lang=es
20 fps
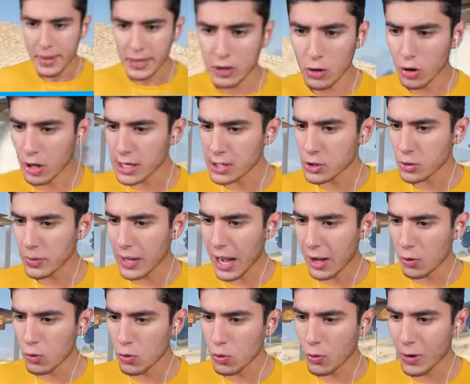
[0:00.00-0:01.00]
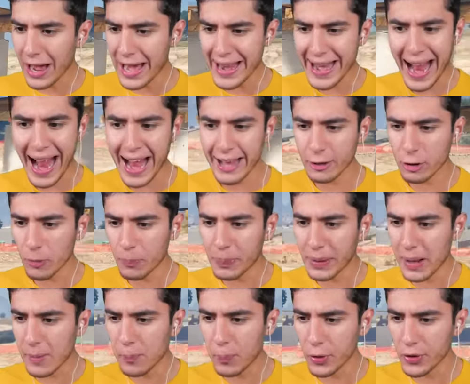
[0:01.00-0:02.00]
Me tengo que subir a algún lugar alto
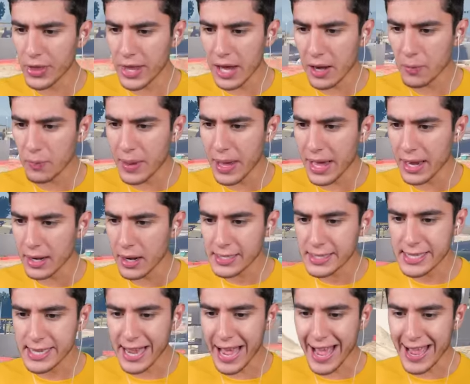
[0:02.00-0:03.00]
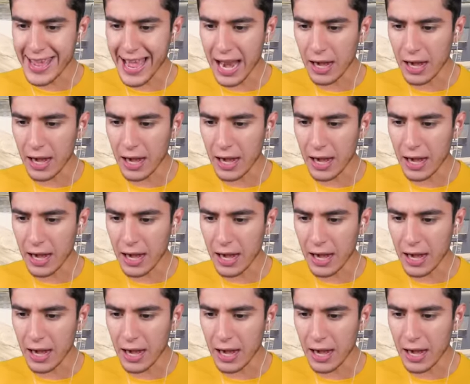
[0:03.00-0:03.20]
para poder ver si hay